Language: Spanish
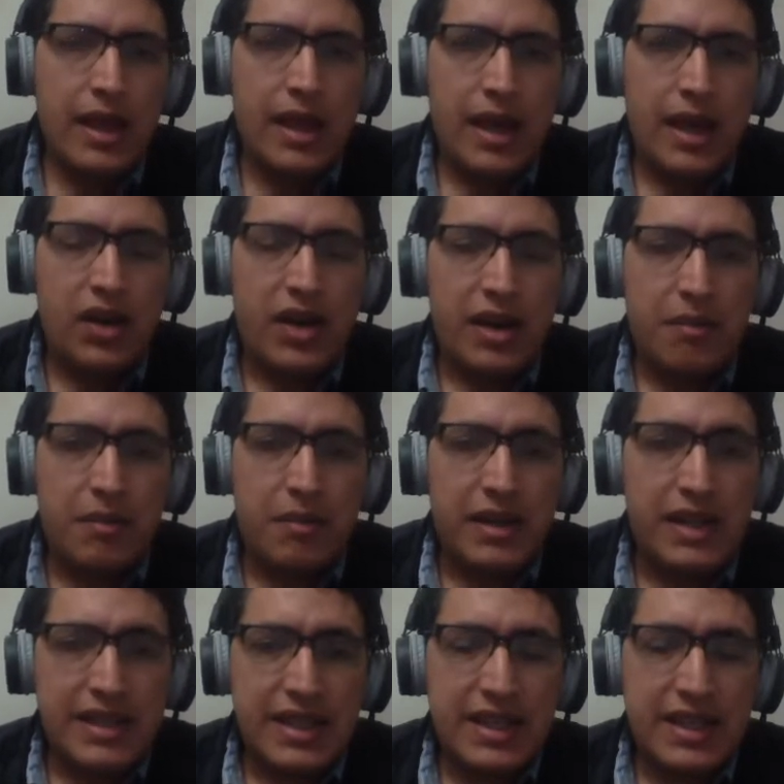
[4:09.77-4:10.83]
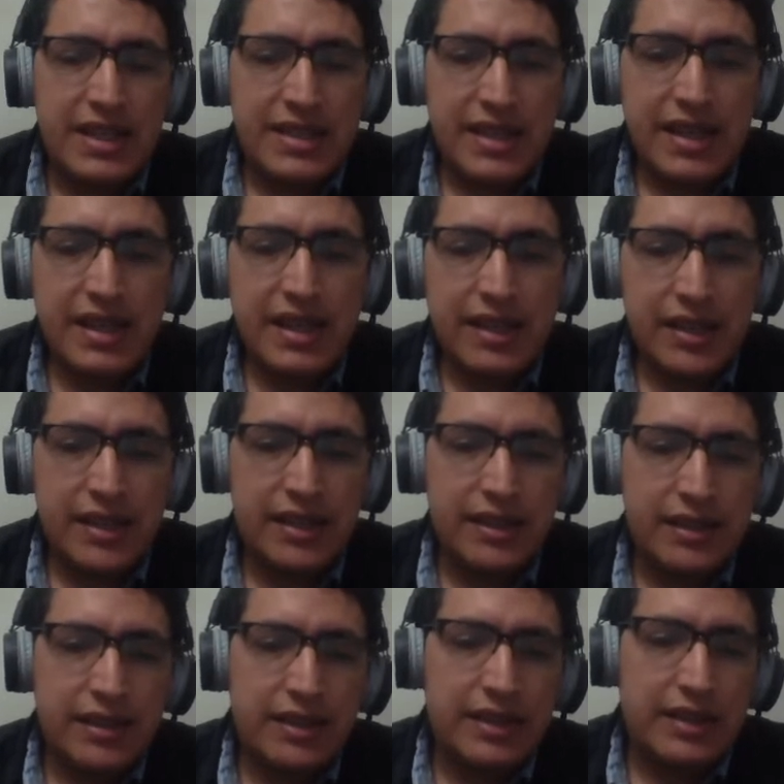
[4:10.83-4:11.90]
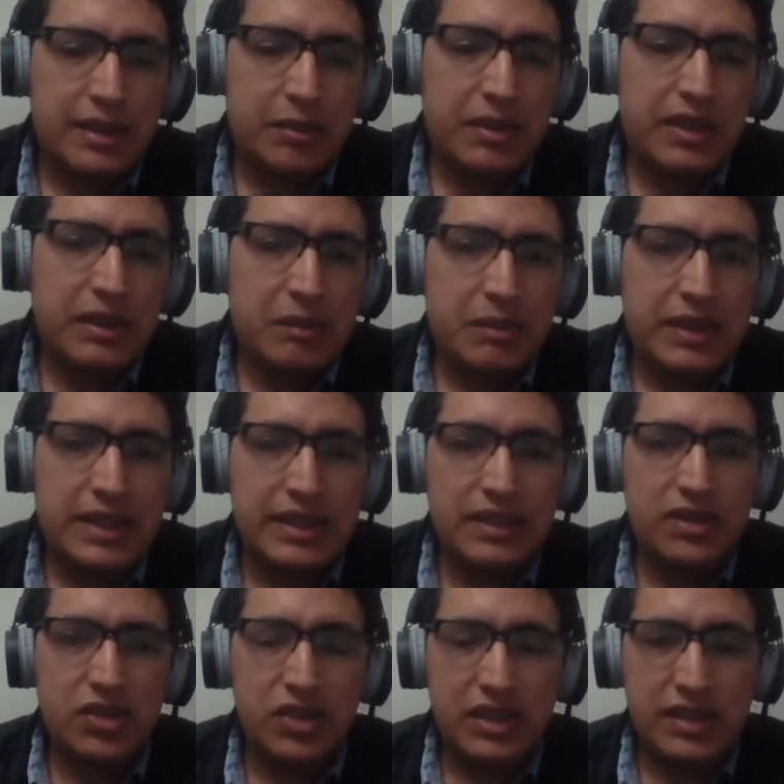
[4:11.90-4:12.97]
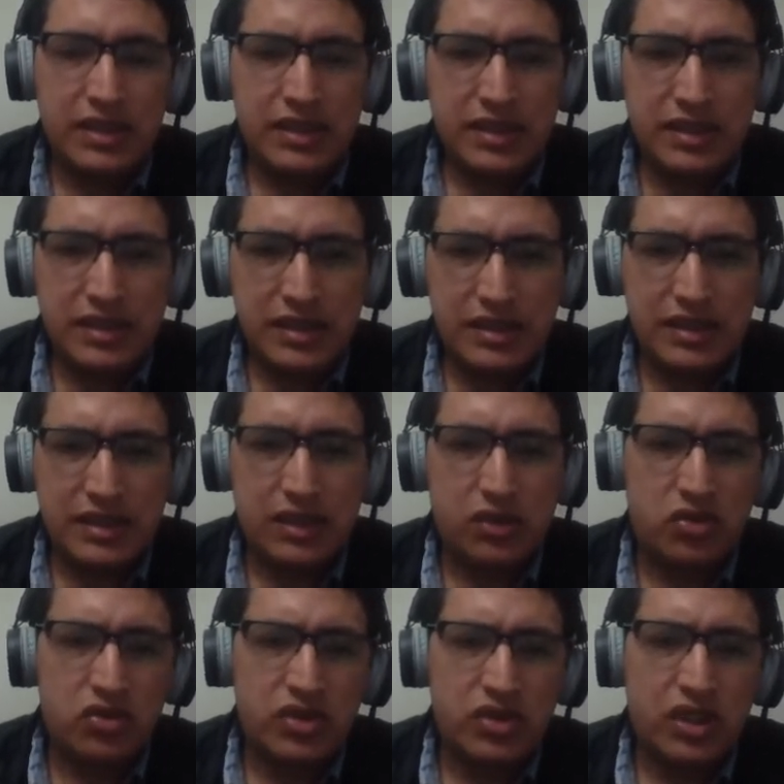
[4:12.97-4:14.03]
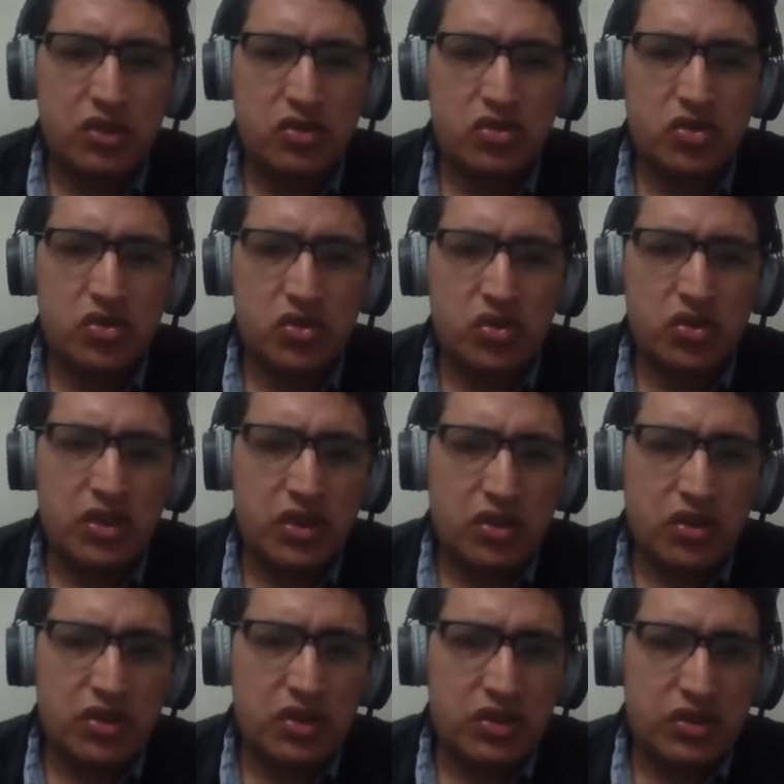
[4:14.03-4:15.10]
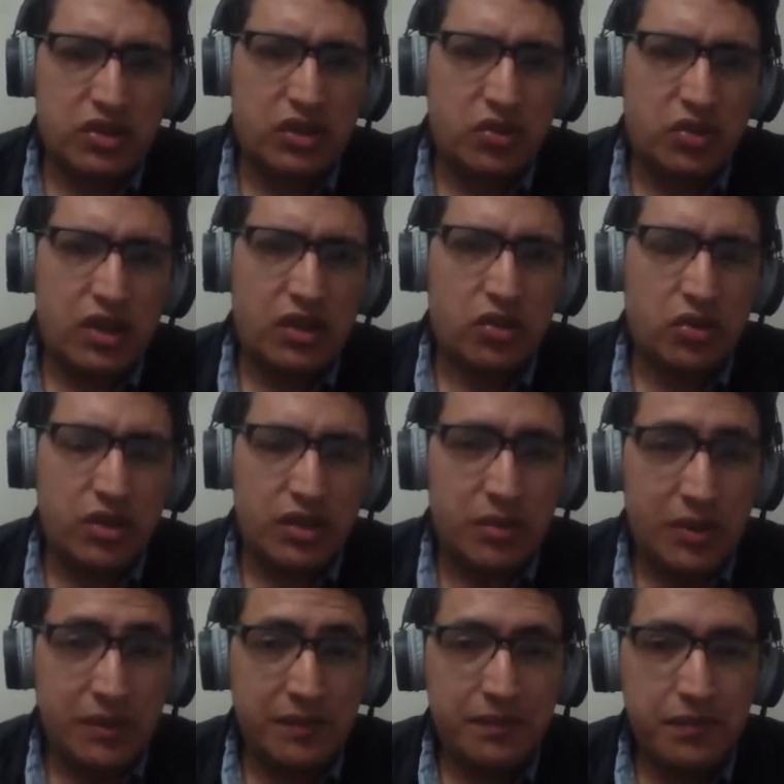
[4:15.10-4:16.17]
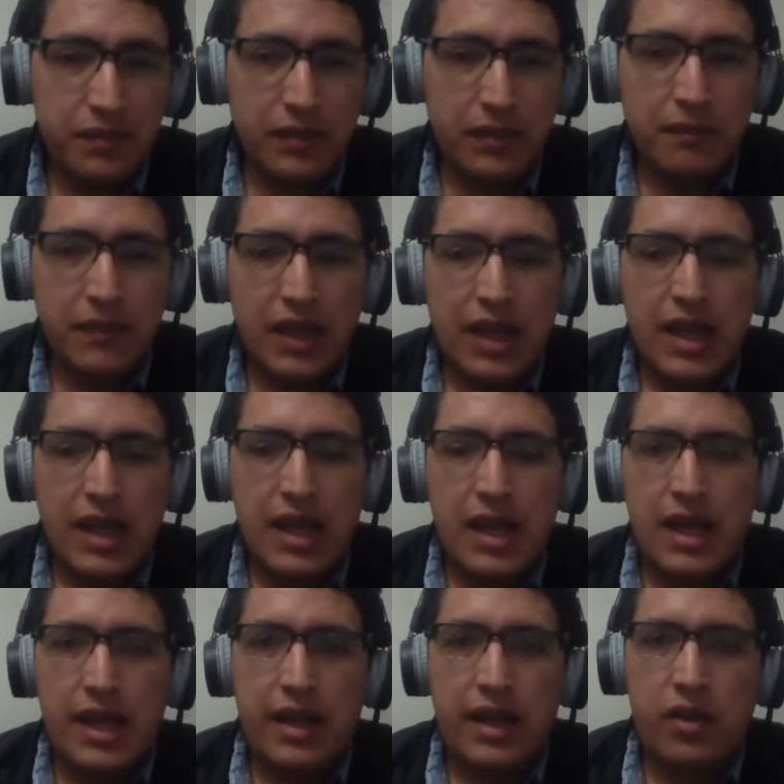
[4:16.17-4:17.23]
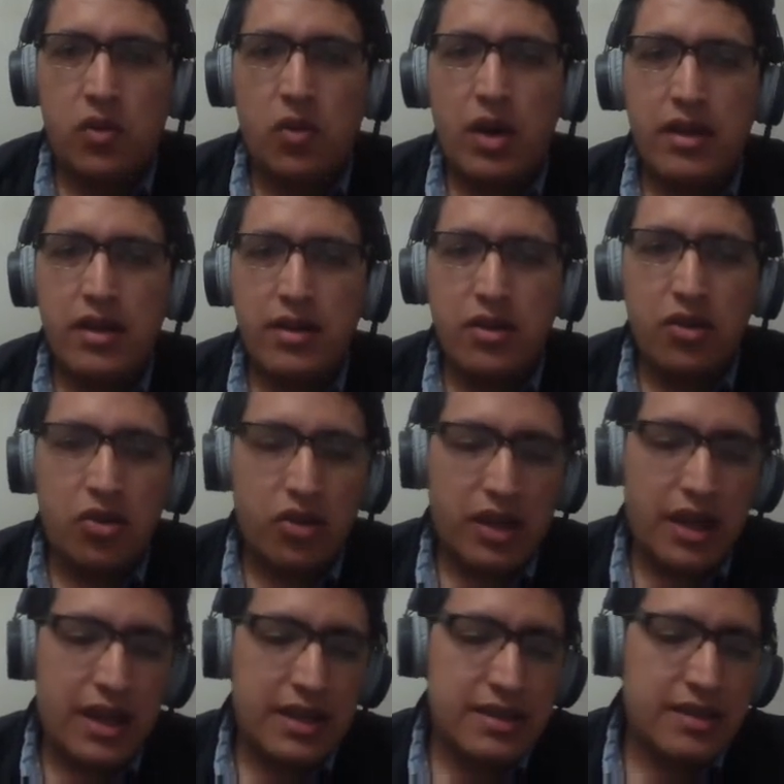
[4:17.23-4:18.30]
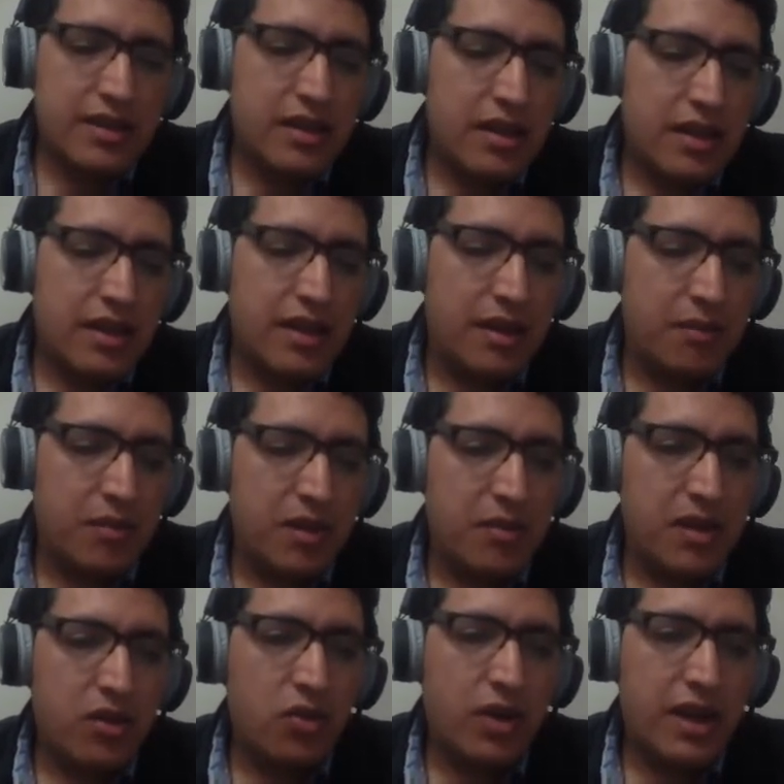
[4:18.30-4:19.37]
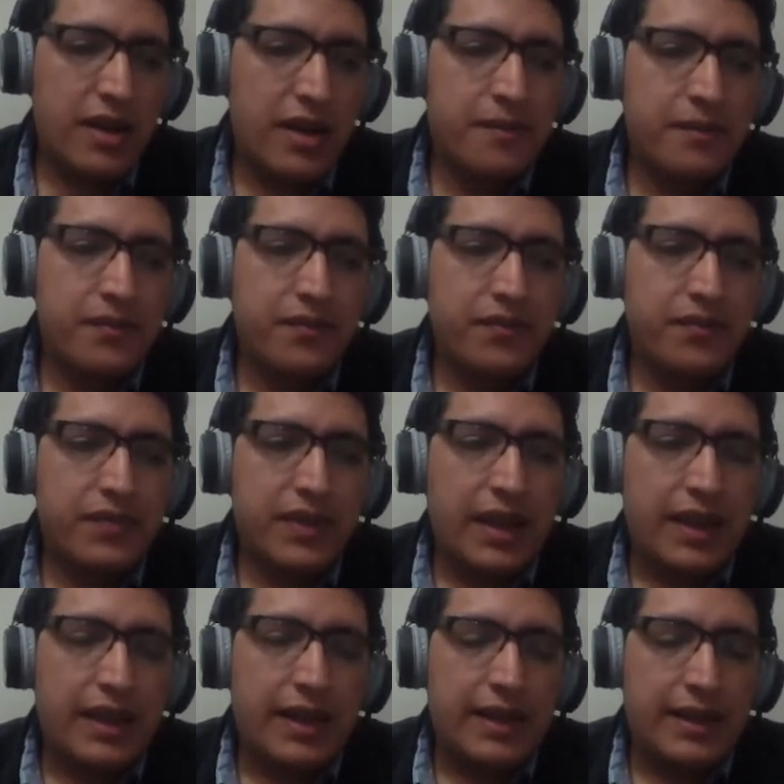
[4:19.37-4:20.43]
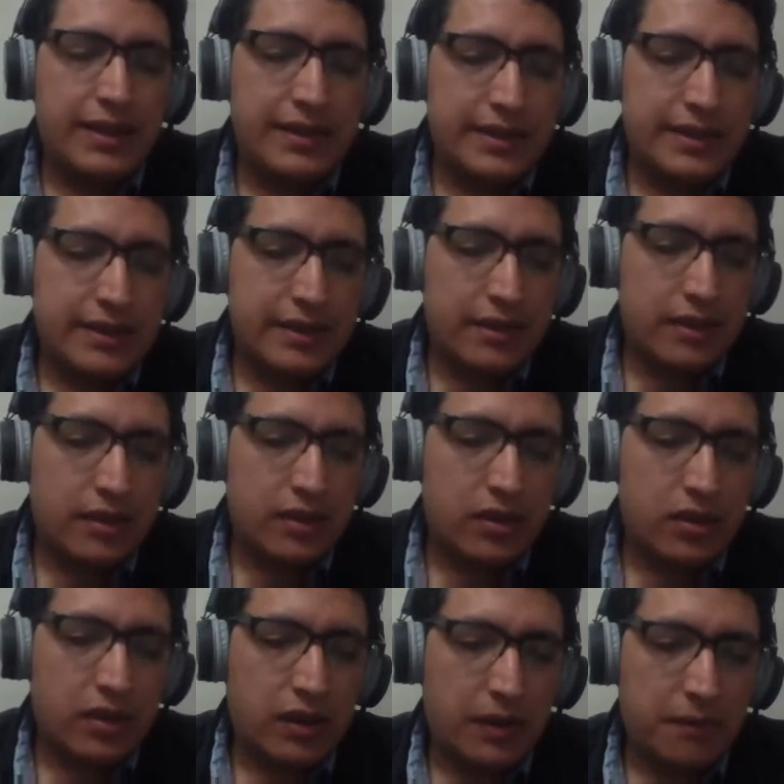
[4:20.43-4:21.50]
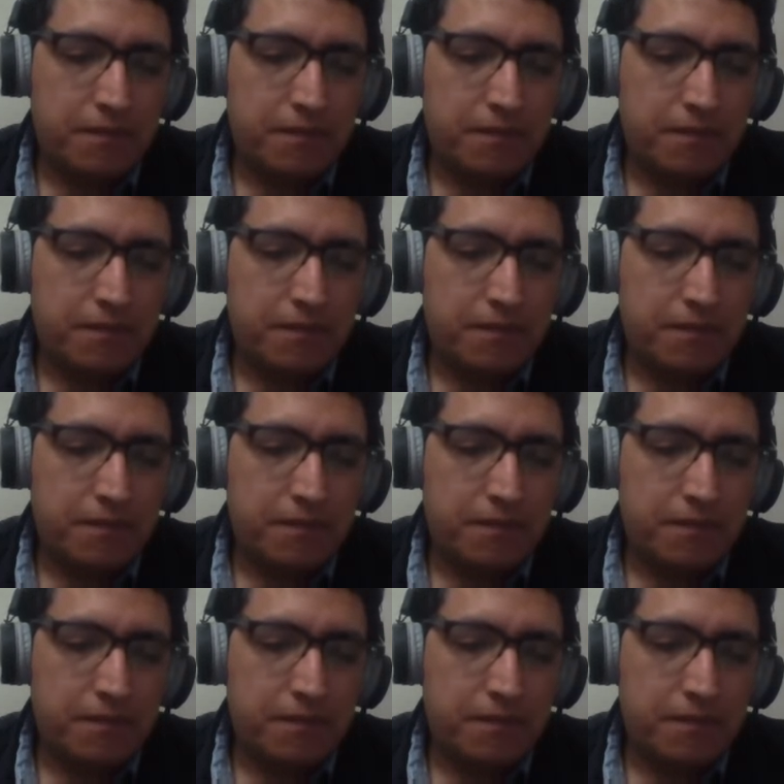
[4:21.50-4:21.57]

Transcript: Ahora, para realizar eh, la etapa de predicciones, se, ha construido este, un algoritmo, el cual lo que hace en primer lugar es eh,